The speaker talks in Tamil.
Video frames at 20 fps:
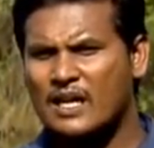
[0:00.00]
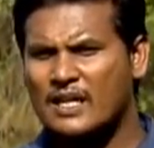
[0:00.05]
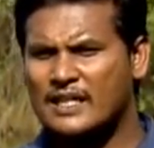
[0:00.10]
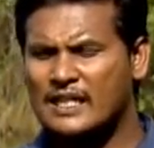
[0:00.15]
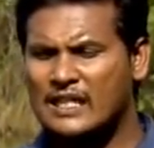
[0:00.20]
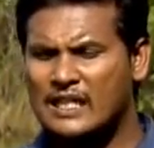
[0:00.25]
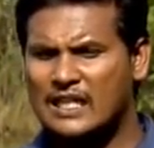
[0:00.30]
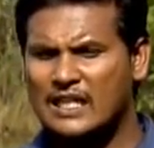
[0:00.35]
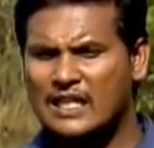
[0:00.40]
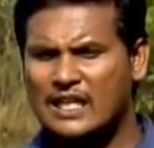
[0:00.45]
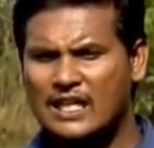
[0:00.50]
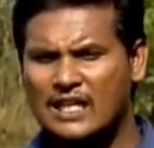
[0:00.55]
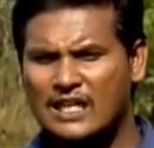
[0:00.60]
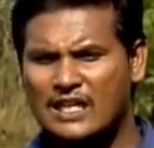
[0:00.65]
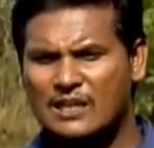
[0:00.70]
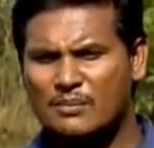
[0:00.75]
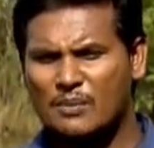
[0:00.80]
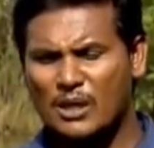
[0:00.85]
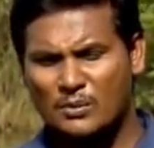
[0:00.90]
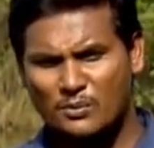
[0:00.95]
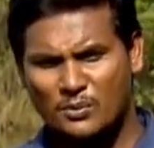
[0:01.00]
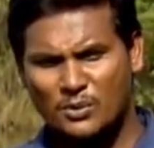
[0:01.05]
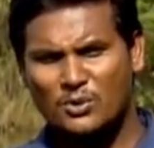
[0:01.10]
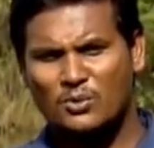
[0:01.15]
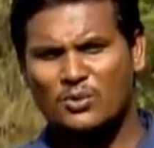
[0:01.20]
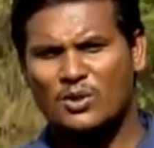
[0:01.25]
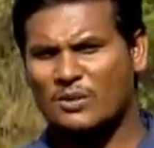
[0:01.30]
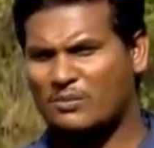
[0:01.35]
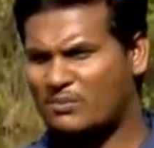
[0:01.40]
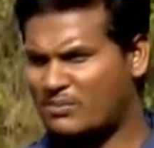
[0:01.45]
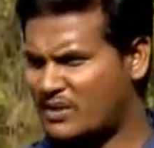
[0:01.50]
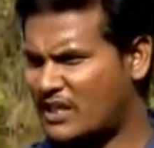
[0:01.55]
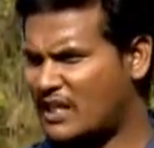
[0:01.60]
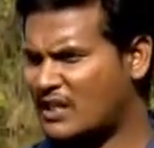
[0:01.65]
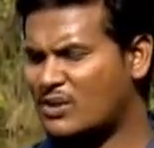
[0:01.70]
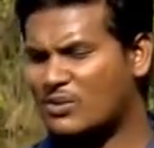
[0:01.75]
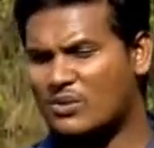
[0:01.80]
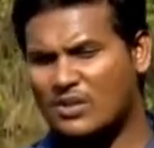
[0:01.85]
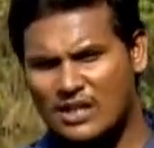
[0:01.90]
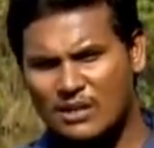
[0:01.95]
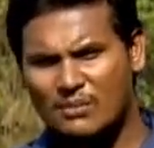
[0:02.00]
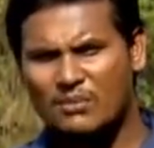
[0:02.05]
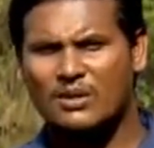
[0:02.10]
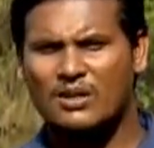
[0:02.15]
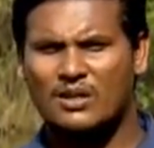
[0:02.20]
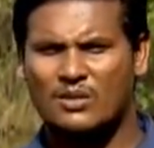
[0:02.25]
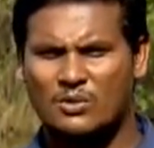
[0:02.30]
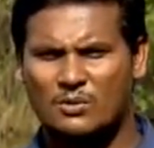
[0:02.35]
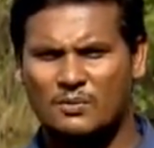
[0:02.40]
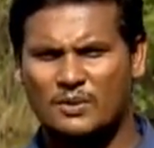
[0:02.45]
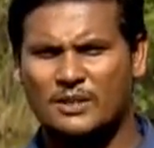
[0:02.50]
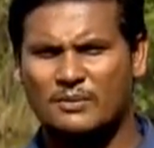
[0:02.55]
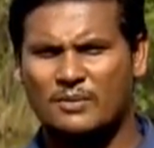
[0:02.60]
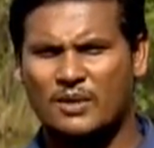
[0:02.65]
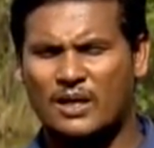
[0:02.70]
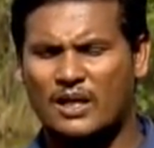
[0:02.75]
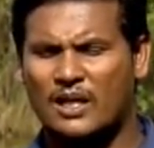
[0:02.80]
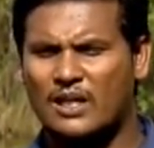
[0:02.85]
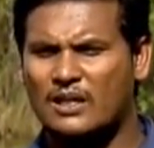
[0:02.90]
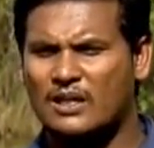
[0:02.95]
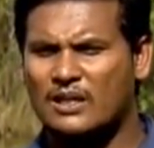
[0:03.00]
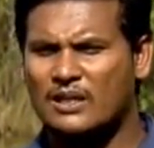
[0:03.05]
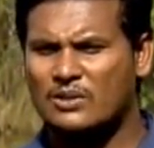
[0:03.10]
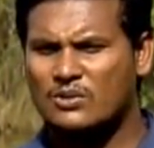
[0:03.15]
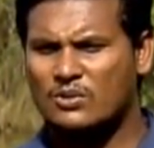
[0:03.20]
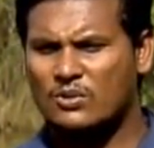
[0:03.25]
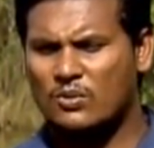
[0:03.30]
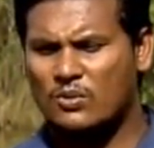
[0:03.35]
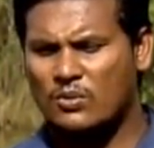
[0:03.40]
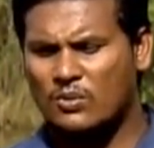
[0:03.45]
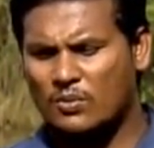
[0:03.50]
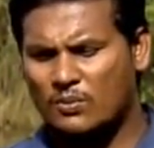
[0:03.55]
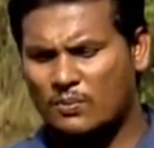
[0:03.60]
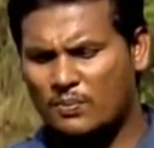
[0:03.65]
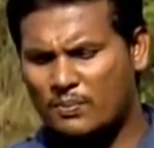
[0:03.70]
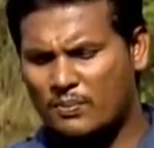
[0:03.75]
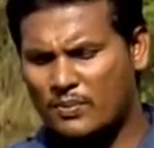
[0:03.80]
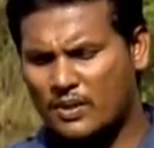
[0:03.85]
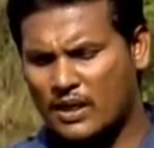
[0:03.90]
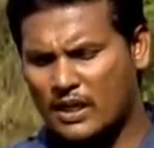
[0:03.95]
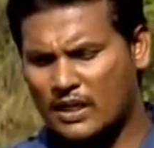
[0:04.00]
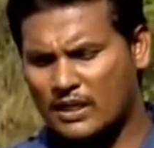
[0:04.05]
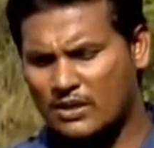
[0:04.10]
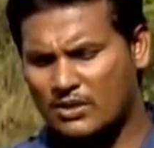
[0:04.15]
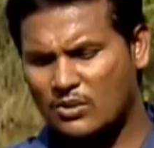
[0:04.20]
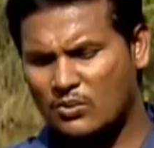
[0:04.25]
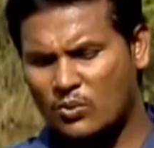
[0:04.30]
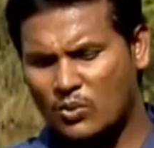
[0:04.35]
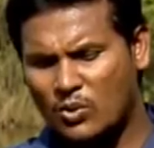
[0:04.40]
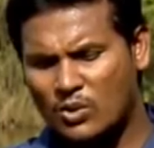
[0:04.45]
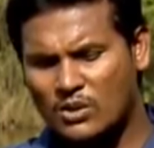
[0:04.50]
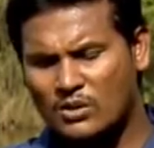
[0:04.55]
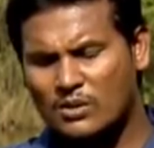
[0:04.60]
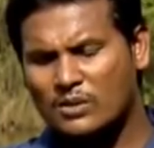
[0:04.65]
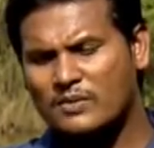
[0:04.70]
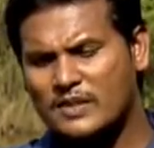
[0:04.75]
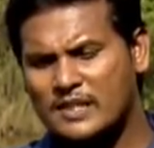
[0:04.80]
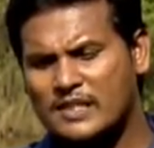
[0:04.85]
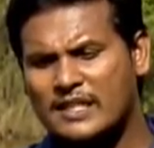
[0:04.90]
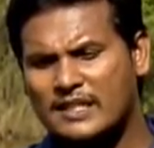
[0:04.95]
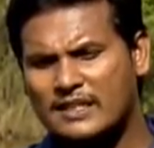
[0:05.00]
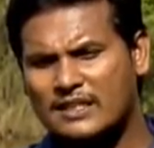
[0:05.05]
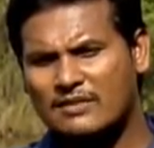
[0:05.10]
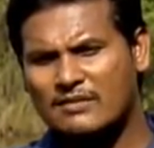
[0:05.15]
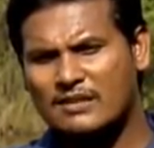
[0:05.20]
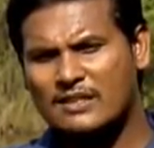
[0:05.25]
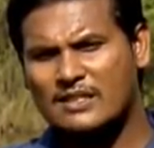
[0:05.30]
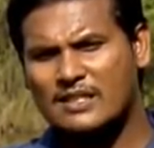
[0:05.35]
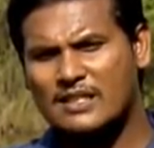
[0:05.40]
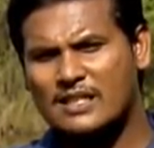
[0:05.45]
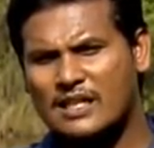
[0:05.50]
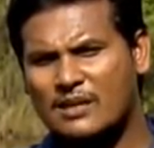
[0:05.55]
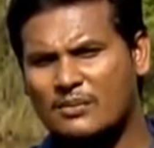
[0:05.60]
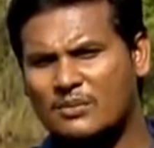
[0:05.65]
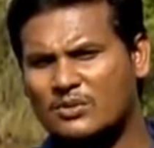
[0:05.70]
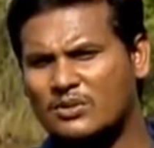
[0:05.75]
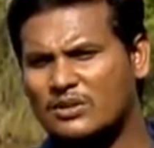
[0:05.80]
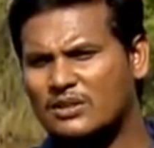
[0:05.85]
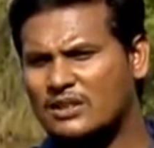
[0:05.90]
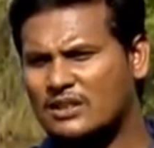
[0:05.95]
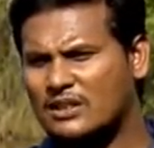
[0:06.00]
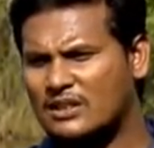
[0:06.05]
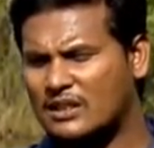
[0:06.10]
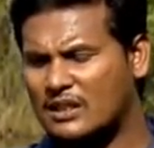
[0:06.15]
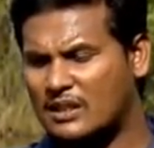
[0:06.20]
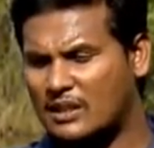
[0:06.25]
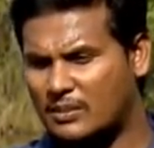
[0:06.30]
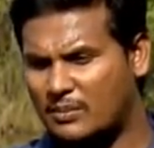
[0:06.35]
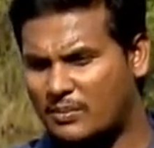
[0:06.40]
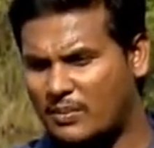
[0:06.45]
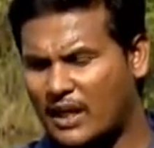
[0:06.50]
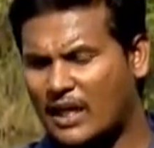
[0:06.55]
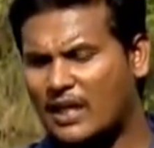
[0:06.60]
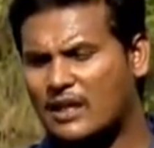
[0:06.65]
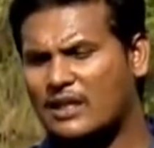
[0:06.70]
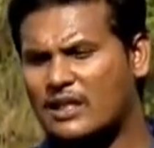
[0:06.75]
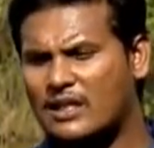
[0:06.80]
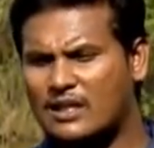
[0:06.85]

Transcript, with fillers: இல்லைன்னா மண்புழு உரம் அதை கூட நம்ம உற்பத்தி பண்ணலாம் ஸோ அதாவது ஒரு விஷயத்தை வச்சு நம்ம வந்து பல